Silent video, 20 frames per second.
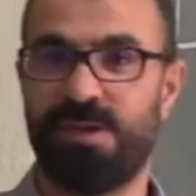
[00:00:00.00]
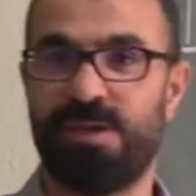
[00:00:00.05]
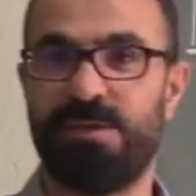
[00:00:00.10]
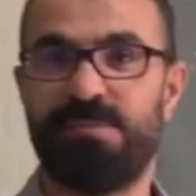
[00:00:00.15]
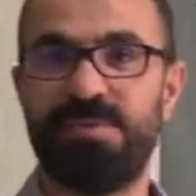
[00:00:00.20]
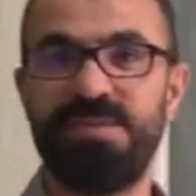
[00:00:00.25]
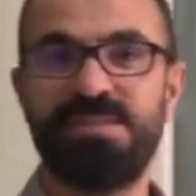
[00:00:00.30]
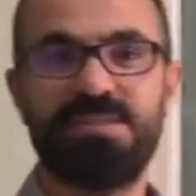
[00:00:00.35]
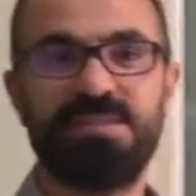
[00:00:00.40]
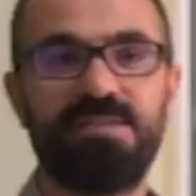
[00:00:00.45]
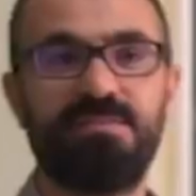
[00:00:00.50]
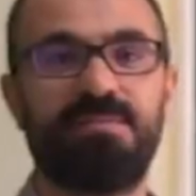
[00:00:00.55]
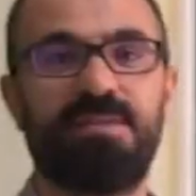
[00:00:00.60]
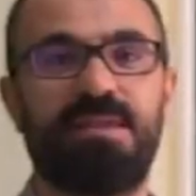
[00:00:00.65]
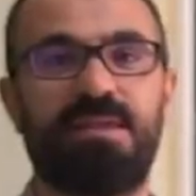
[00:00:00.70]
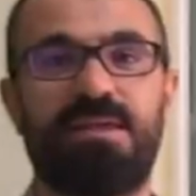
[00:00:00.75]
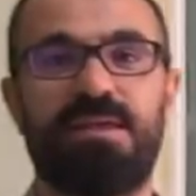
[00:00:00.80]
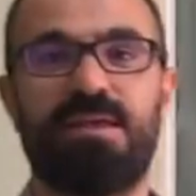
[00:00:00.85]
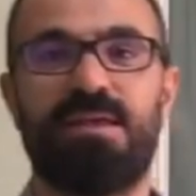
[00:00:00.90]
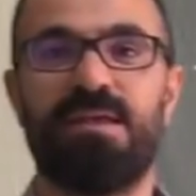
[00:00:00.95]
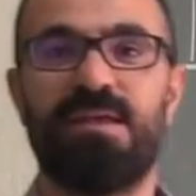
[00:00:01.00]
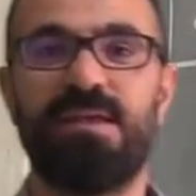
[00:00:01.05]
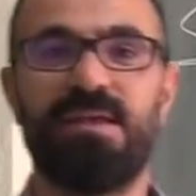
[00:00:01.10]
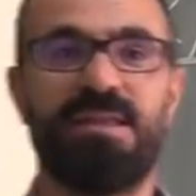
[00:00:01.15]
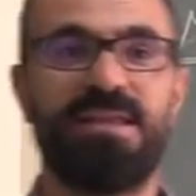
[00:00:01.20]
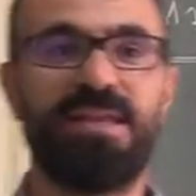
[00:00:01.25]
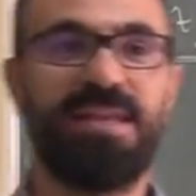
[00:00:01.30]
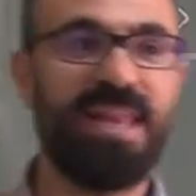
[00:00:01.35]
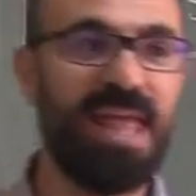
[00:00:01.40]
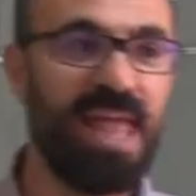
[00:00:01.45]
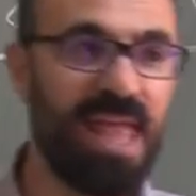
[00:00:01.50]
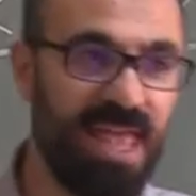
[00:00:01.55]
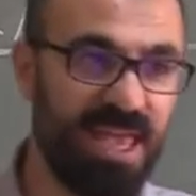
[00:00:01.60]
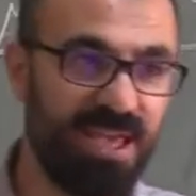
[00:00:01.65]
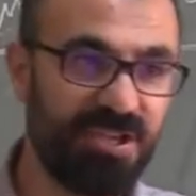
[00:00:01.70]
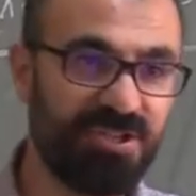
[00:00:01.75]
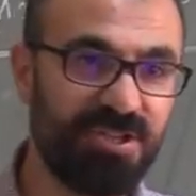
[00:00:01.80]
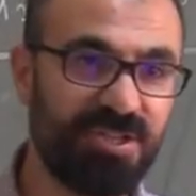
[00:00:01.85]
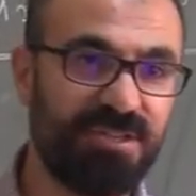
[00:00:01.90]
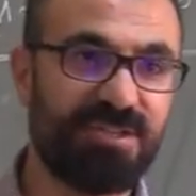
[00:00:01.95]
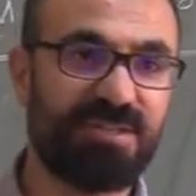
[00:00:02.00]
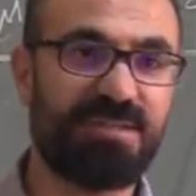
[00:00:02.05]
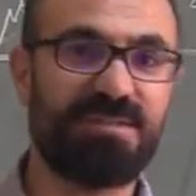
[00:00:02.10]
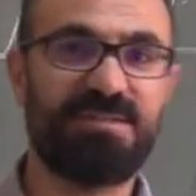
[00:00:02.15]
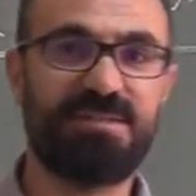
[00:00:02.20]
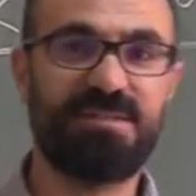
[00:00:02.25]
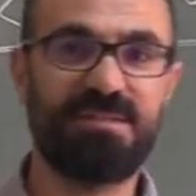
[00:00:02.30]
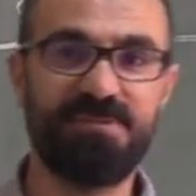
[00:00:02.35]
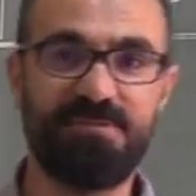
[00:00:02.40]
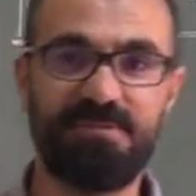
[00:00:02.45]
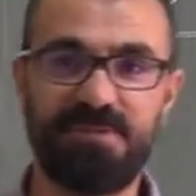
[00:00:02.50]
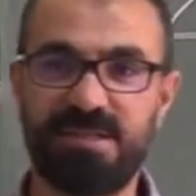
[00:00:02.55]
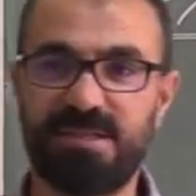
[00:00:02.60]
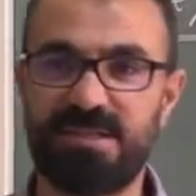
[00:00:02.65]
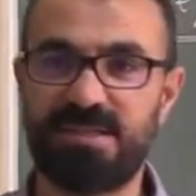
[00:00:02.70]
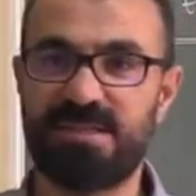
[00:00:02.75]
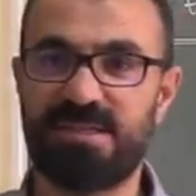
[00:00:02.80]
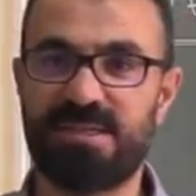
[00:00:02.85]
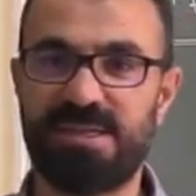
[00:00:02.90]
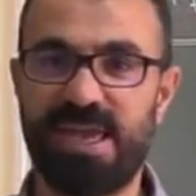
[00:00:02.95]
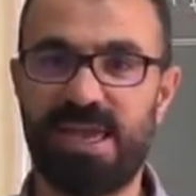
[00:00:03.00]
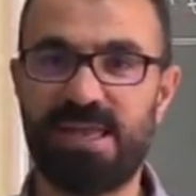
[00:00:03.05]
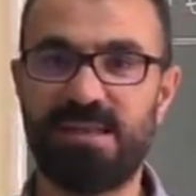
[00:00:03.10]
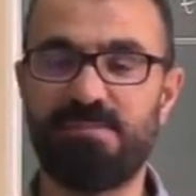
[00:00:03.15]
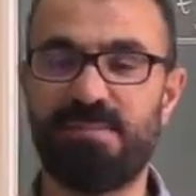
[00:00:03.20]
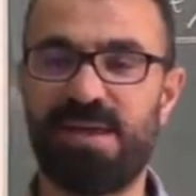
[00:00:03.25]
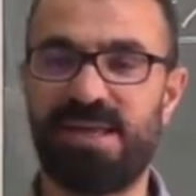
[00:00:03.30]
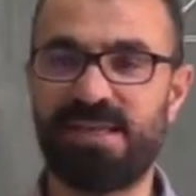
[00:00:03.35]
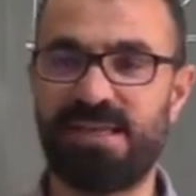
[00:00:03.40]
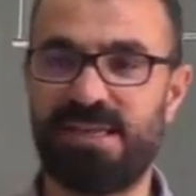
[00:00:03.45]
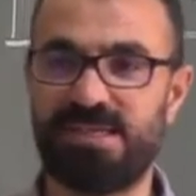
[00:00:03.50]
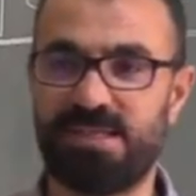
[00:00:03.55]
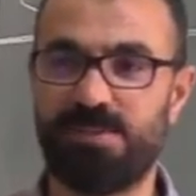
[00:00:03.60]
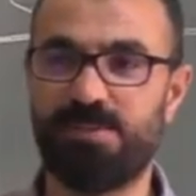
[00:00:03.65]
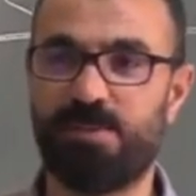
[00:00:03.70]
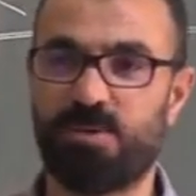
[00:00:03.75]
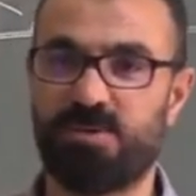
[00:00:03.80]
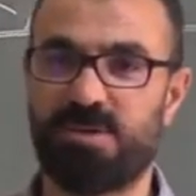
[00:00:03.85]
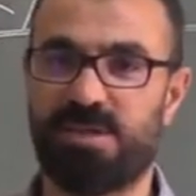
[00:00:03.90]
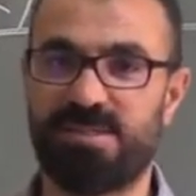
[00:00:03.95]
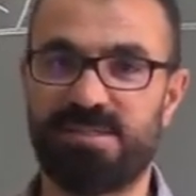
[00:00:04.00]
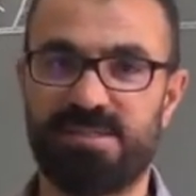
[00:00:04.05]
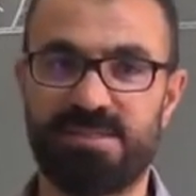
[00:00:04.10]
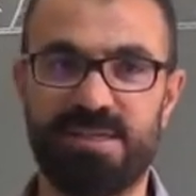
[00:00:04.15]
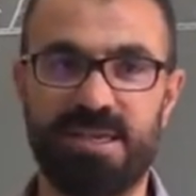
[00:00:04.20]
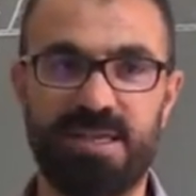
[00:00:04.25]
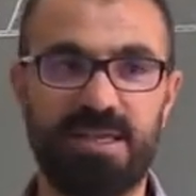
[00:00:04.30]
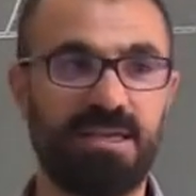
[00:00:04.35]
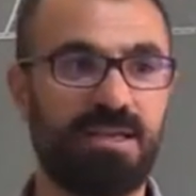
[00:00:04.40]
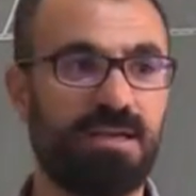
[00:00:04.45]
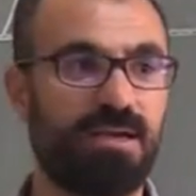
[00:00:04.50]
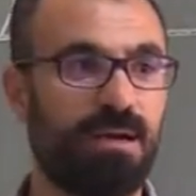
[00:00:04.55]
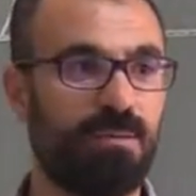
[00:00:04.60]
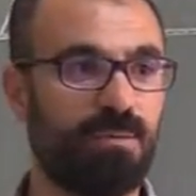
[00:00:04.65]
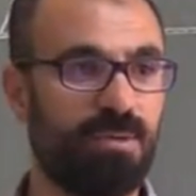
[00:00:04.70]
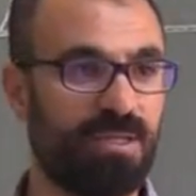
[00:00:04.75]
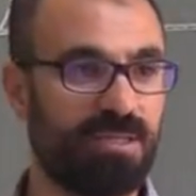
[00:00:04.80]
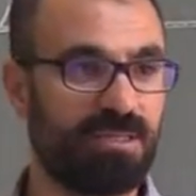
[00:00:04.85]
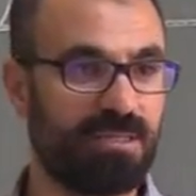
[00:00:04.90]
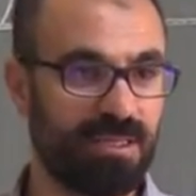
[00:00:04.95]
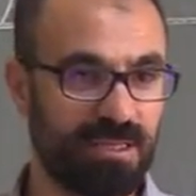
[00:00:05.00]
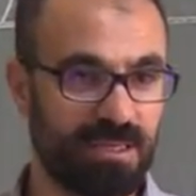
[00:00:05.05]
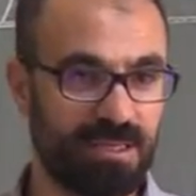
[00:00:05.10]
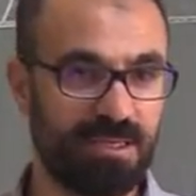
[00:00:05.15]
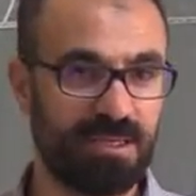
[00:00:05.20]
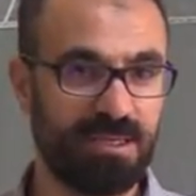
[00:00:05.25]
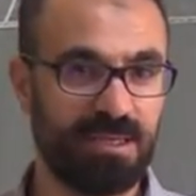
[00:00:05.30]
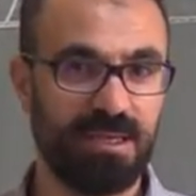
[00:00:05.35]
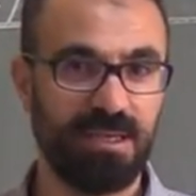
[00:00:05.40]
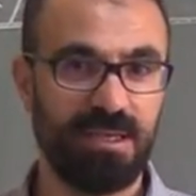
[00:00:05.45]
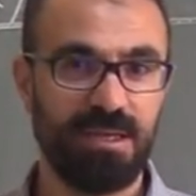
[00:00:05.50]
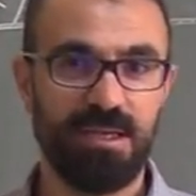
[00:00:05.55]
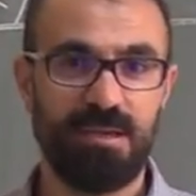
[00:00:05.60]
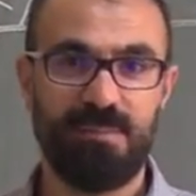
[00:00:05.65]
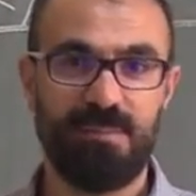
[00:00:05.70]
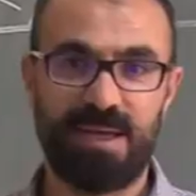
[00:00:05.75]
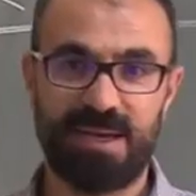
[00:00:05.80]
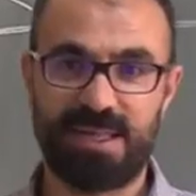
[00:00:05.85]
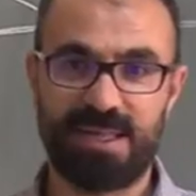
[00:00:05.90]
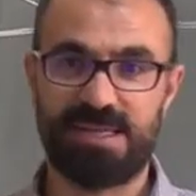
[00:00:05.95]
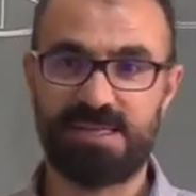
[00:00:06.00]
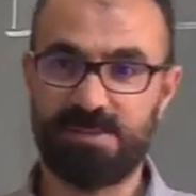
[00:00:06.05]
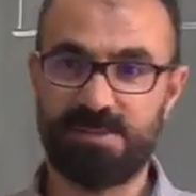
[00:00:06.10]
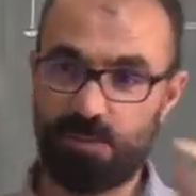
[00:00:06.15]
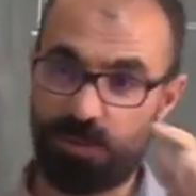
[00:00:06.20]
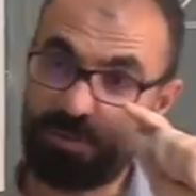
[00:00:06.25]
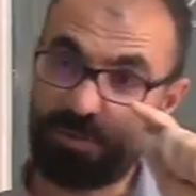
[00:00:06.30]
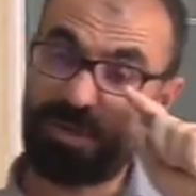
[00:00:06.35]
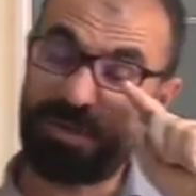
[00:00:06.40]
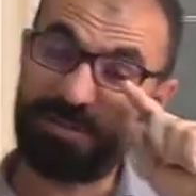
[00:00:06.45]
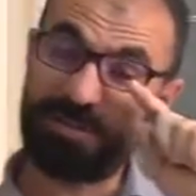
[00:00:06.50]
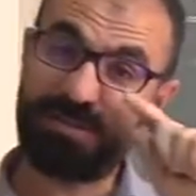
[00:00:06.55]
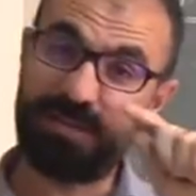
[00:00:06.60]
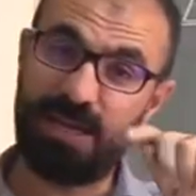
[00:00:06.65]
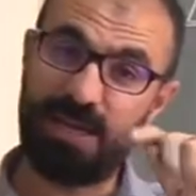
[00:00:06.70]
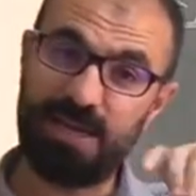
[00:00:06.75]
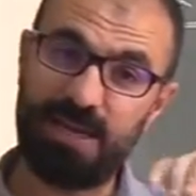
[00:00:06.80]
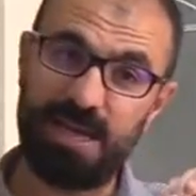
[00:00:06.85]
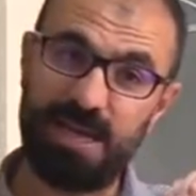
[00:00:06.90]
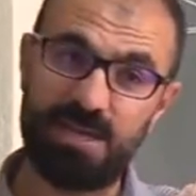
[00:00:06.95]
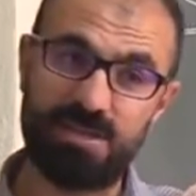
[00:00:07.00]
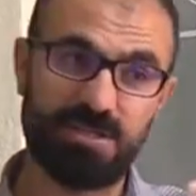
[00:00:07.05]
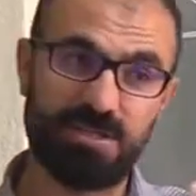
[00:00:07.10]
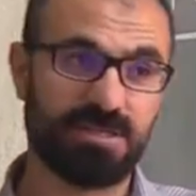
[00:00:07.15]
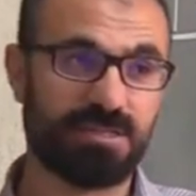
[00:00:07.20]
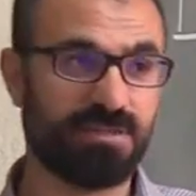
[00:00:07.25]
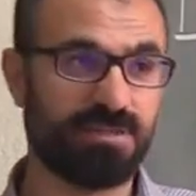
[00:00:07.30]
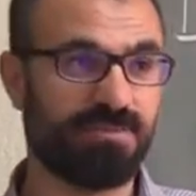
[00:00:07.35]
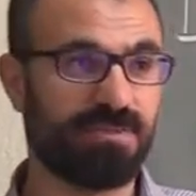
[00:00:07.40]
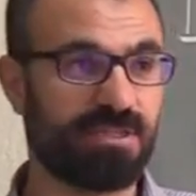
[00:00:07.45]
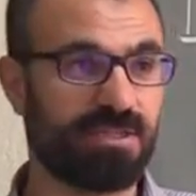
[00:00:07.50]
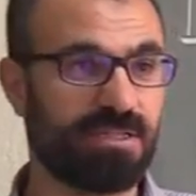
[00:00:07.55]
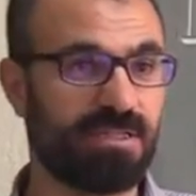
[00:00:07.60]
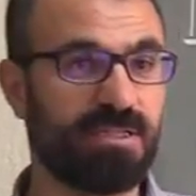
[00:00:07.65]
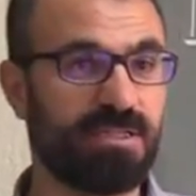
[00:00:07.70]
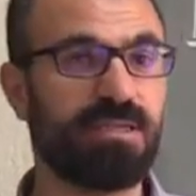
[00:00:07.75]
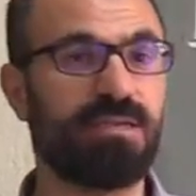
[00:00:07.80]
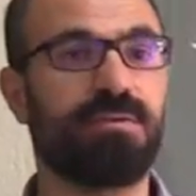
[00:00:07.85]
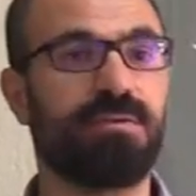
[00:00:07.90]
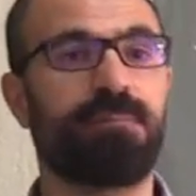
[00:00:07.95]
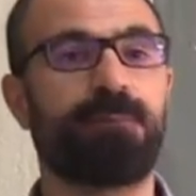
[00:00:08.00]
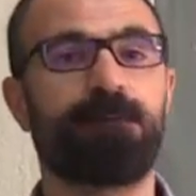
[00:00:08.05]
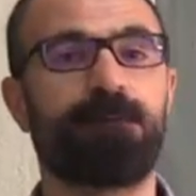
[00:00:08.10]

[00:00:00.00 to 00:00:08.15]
Biz şimdi L eşittir 0 iken merkezi potansiyeli kabul ettik. Merkezi potansiyel L eşittir 0 dedik.